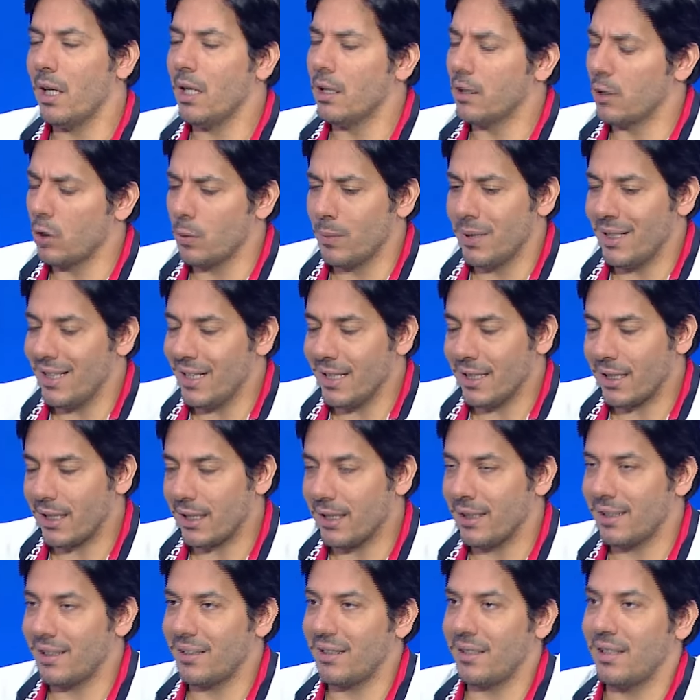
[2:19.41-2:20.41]
لانه
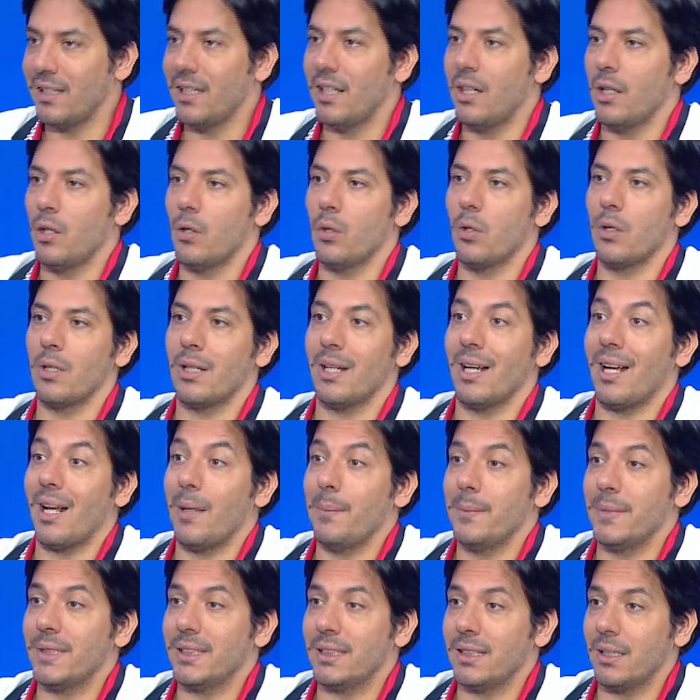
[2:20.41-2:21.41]
بالاخر لوركا
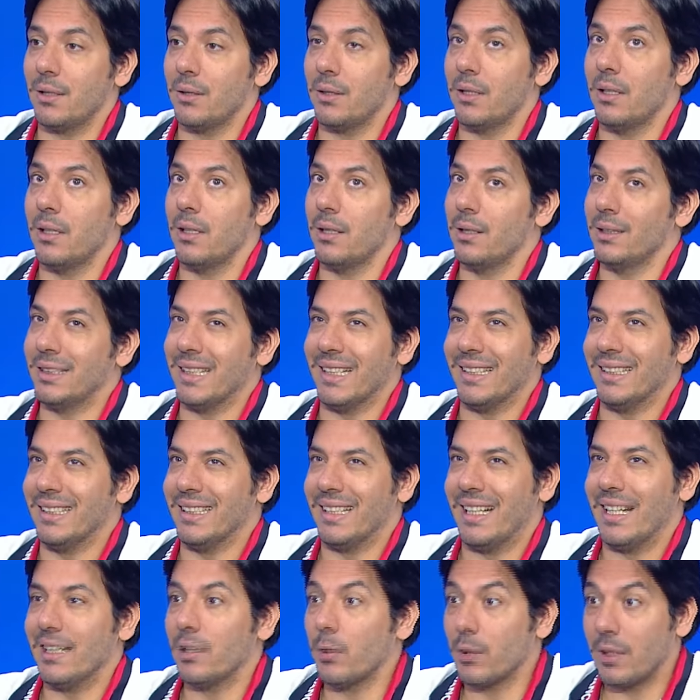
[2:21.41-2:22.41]
خمسه يعني
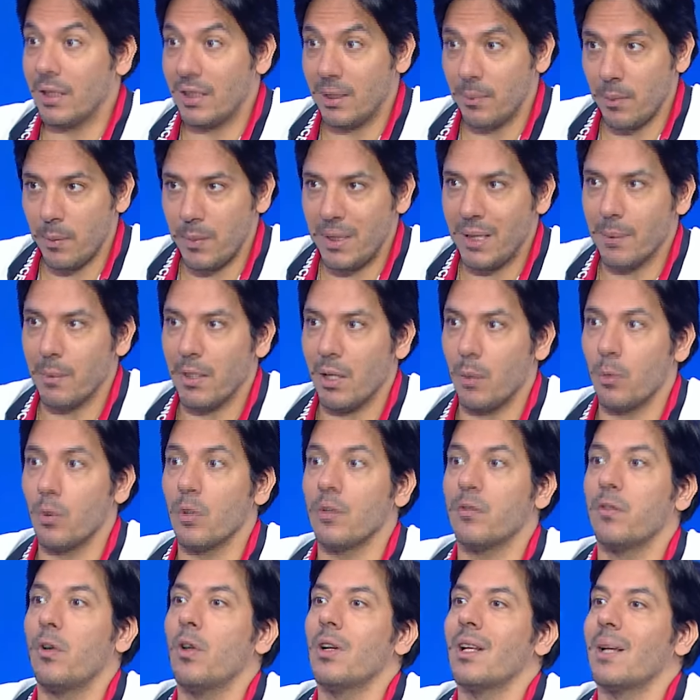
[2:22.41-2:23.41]
33% من اللي عمرهم
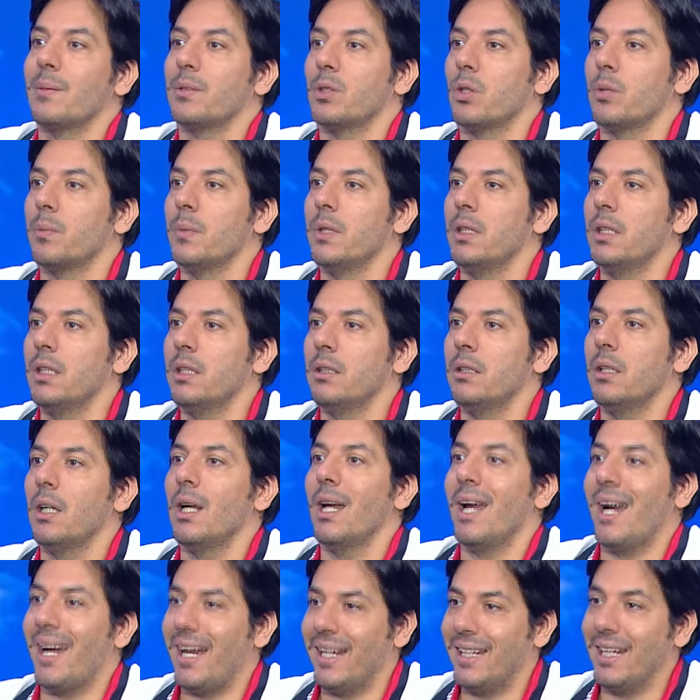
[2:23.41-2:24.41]
فوق ال 85
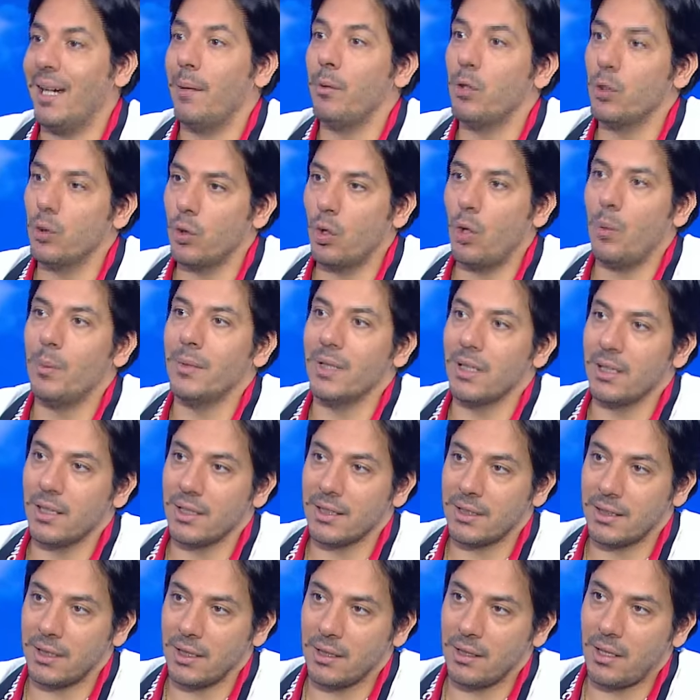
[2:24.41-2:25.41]
حيعملوا نوع من
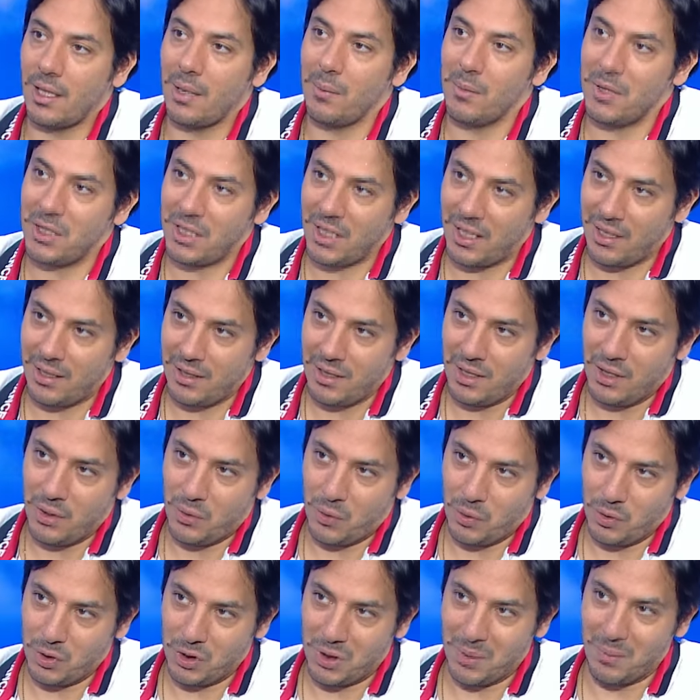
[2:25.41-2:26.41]
النسيان، هلا بنرجع
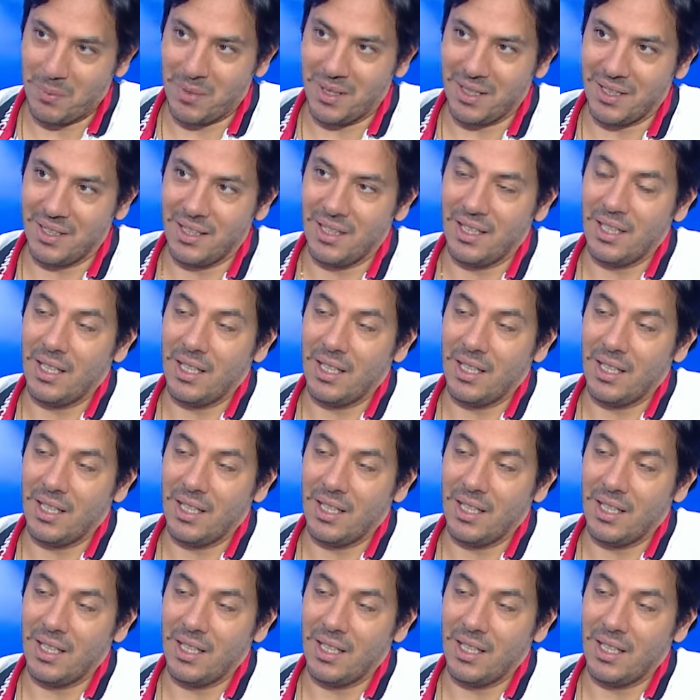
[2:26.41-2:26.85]
هون جمله